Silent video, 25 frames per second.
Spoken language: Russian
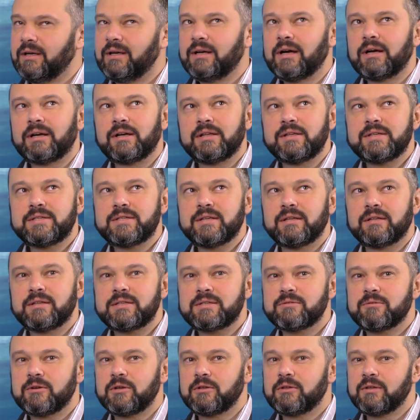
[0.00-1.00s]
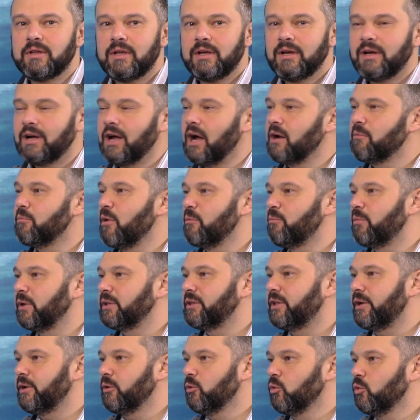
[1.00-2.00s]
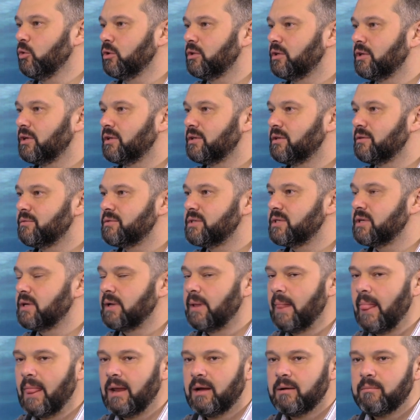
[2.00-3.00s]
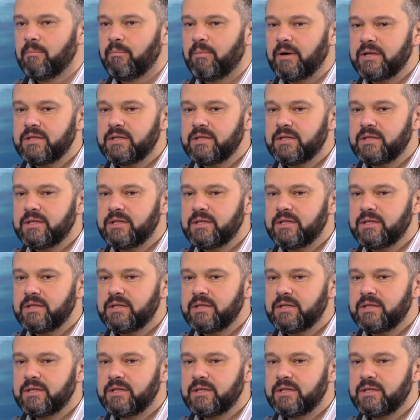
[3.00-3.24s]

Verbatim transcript: как они себя называют, как бы патриоты эти все, да.